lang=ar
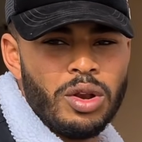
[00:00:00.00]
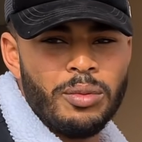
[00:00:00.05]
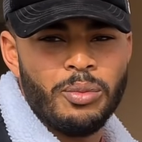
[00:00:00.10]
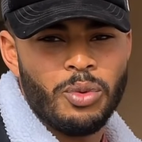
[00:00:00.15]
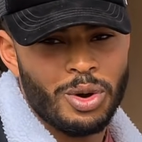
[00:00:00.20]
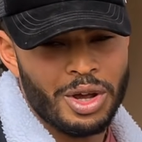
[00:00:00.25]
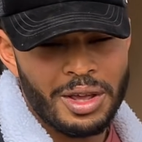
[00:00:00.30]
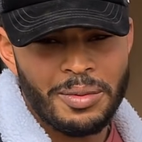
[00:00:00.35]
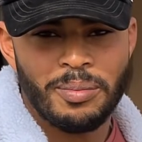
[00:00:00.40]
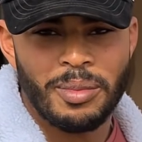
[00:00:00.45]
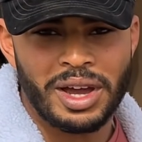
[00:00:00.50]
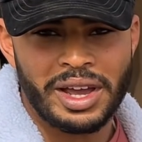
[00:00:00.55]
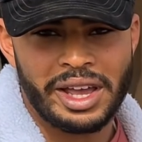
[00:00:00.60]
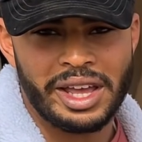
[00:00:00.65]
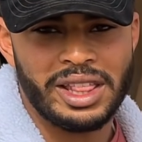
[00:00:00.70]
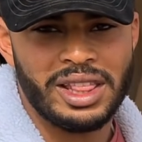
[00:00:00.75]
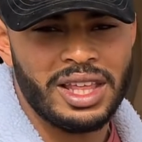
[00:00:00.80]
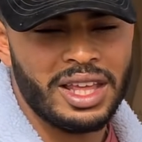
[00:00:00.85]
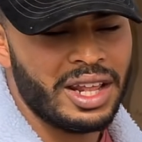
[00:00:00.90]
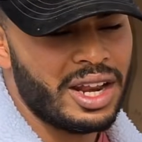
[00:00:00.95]
المهمه
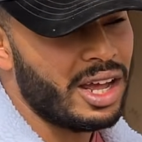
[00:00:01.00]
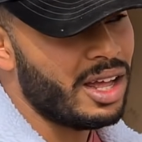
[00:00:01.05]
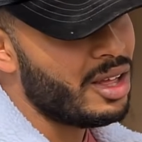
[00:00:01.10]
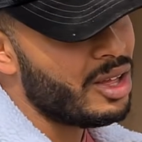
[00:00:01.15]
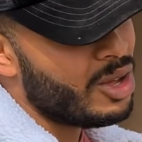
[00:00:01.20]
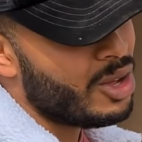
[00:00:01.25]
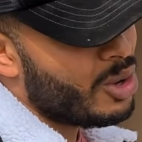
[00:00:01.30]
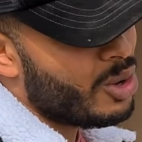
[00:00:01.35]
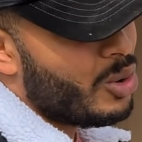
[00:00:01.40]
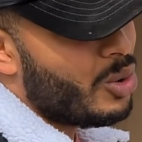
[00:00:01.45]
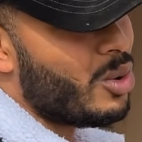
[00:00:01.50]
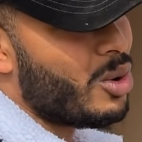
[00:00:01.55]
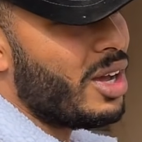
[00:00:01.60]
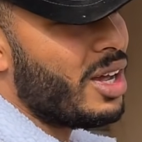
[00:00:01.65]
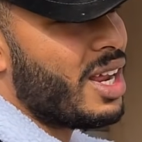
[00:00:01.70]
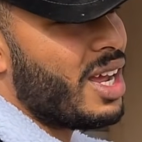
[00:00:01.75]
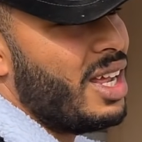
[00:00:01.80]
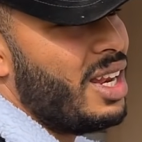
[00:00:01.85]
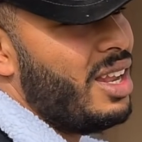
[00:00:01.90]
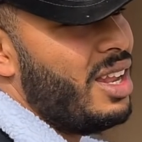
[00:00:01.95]
كنديرها
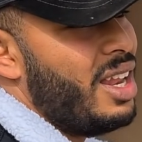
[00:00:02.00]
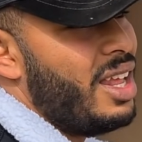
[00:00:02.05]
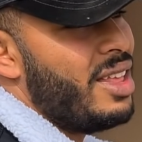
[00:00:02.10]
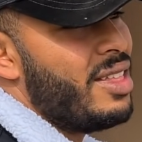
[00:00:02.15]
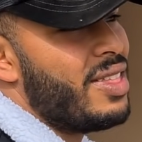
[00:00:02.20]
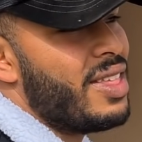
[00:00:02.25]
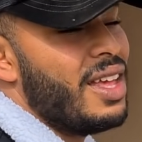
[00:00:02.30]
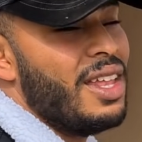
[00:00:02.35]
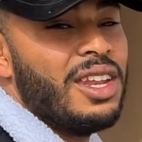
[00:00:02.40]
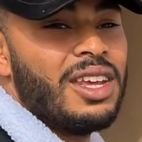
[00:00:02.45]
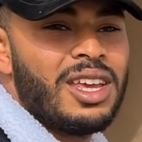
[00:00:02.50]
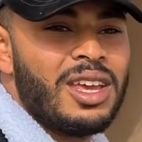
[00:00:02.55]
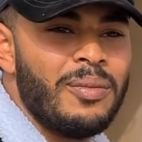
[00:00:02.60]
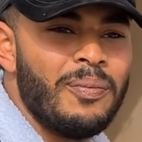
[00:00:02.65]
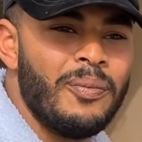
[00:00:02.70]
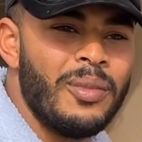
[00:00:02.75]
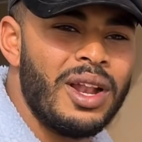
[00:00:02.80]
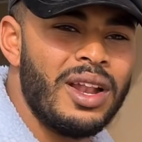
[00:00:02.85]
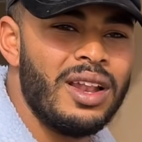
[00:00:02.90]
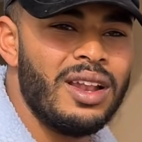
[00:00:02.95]
وكنخلي الانسان
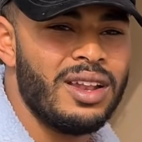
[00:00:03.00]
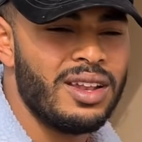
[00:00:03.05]
يكمل